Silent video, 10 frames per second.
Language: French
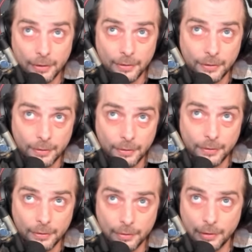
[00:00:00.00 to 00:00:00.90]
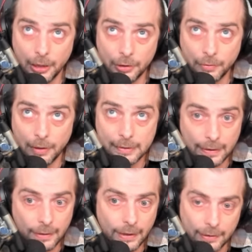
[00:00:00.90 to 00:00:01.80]
euh, je crois,
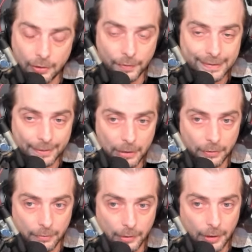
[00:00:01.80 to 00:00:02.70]
c'est 425 millions.